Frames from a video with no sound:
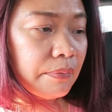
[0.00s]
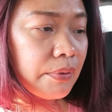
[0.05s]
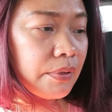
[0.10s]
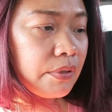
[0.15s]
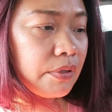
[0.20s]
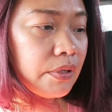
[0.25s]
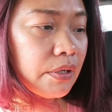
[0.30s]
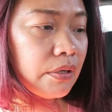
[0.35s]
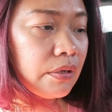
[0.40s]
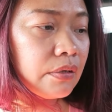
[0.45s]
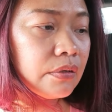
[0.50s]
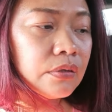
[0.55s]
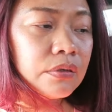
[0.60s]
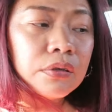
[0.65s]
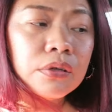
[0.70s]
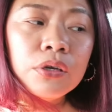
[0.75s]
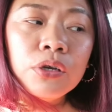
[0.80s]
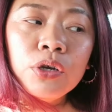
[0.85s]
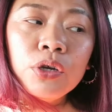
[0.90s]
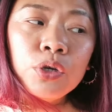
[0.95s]
but yan
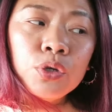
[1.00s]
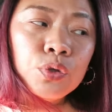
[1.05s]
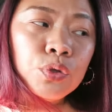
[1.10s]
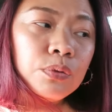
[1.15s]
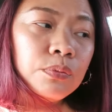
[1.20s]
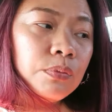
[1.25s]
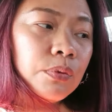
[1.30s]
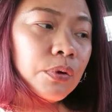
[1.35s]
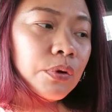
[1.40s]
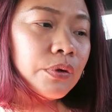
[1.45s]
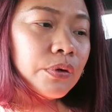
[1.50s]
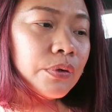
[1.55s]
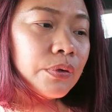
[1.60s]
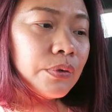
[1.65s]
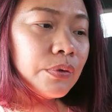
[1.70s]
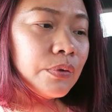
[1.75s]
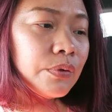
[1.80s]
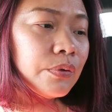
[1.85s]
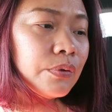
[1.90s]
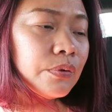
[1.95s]

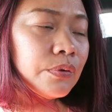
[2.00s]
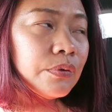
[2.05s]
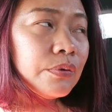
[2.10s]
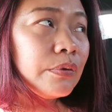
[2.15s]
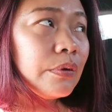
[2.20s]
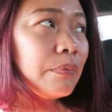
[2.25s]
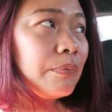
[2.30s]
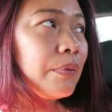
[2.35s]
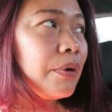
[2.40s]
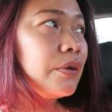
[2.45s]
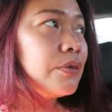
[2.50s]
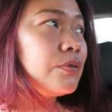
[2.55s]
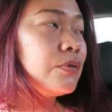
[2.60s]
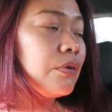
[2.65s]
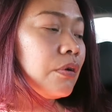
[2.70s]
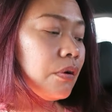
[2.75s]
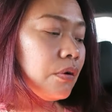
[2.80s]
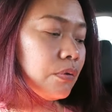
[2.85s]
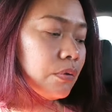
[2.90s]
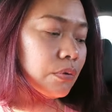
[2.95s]
tomorrow,
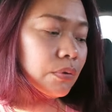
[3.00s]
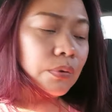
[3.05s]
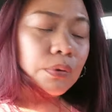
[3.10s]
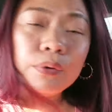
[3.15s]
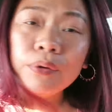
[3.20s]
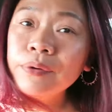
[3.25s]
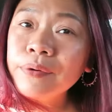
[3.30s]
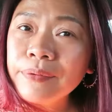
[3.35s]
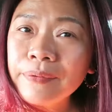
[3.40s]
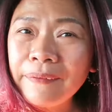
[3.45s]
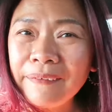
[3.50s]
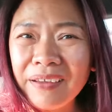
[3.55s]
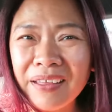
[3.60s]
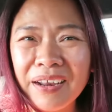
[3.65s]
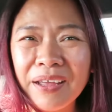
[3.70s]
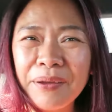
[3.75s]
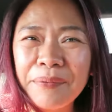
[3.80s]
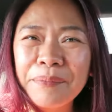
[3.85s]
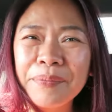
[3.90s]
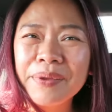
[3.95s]
ipasok ako
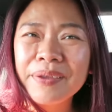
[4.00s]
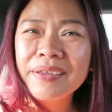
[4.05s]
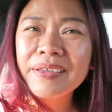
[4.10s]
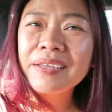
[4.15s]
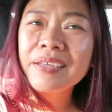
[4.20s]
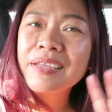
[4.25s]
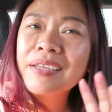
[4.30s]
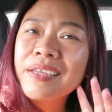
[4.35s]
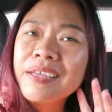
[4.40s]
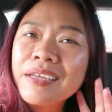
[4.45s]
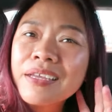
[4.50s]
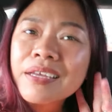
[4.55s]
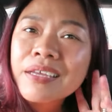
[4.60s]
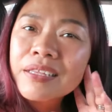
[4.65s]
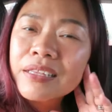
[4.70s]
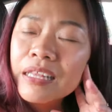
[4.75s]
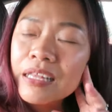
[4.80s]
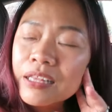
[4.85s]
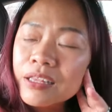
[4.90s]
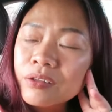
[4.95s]
grabe
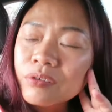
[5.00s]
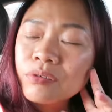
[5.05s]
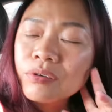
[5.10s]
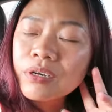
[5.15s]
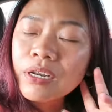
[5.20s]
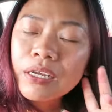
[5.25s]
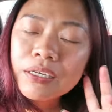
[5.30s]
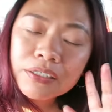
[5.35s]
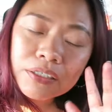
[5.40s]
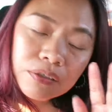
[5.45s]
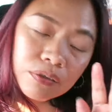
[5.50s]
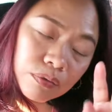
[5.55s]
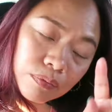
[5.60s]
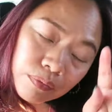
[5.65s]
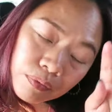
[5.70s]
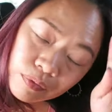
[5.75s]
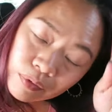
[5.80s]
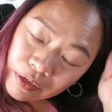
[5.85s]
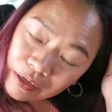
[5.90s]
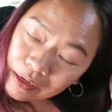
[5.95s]
tatlong klase ko
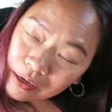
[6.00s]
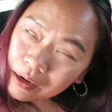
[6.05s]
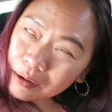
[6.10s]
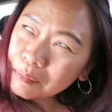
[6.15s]
buhay.